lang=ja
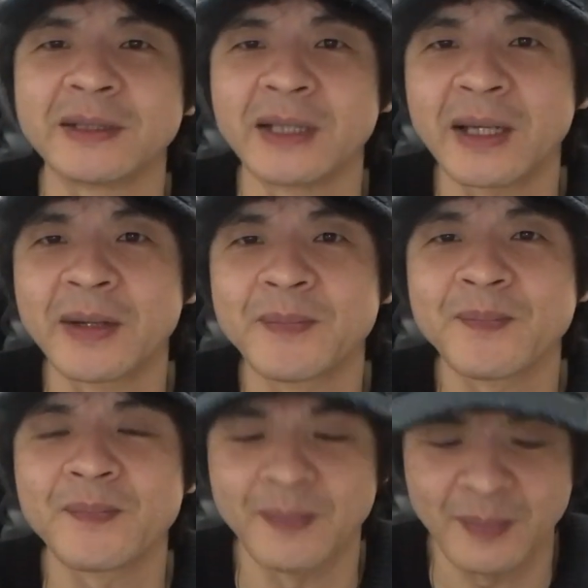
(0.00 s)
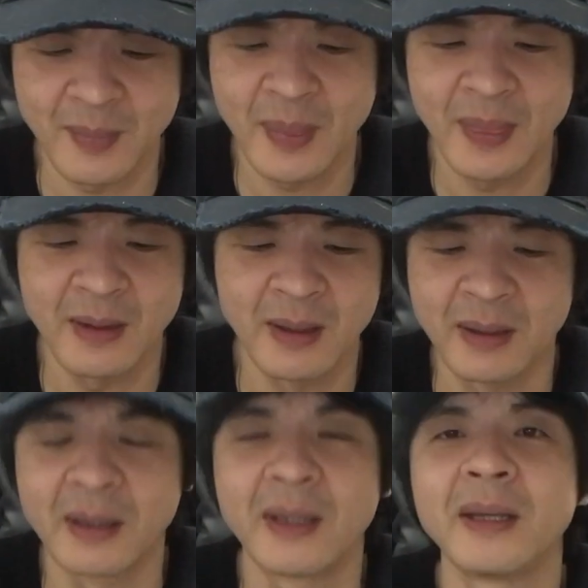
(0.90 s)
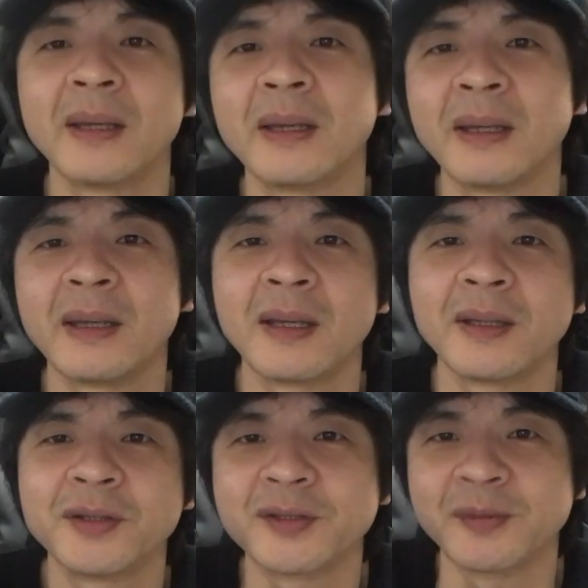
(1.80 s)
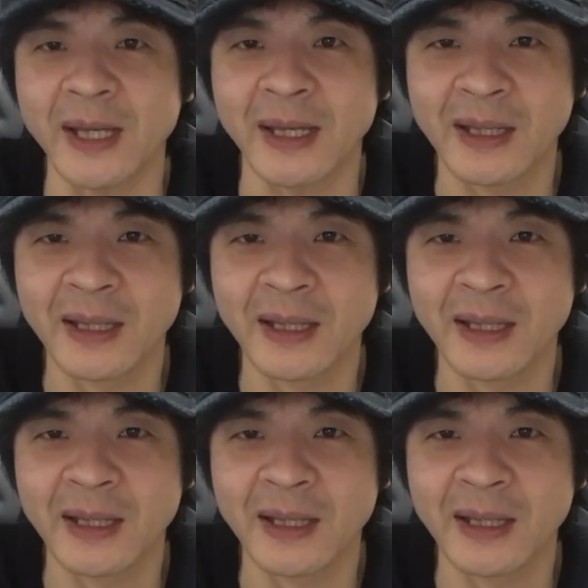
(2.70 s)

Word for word: ねえー、1つ目